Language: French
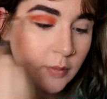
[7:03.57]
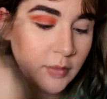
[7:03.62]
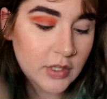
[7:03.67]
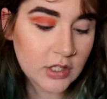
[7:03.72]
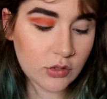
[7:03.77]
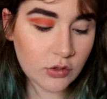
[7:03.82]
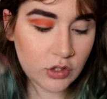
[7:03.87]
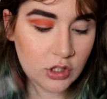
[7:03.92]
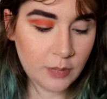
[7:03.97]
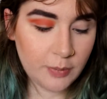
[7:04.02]

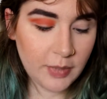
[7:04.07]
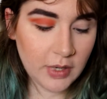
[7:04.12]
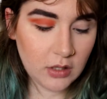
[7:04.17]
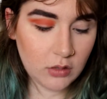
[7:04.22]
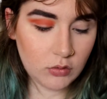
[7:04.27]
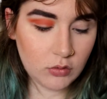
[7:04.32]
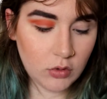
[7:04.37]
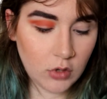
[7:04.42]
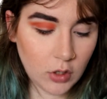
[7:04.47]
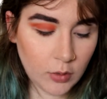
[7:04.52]
Parce que j'ai pas
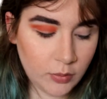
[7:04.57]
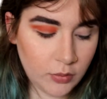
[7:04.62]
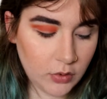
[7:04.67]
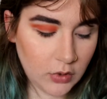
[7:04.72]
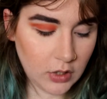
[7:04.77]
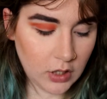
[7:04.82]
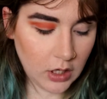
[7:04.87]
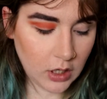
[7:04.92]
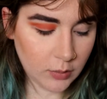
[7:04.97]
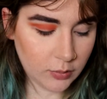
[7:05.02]
de couleur plus
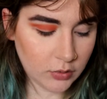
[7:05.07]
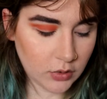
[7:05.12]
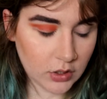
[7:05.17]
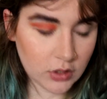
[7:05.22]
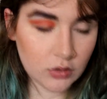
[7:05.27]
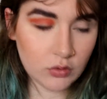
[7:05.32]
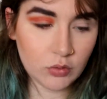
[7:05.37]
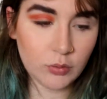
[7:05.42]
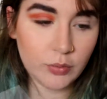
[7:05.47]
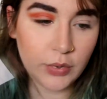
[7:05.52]
claire pour
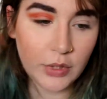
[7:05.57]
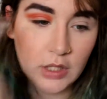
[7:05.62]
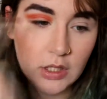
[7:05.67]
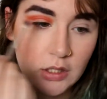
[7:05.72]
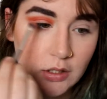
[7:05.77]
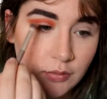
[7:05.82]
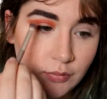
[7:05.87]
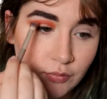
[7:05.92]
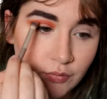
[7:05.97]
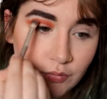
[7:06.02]
estomper
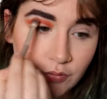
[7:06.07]
là.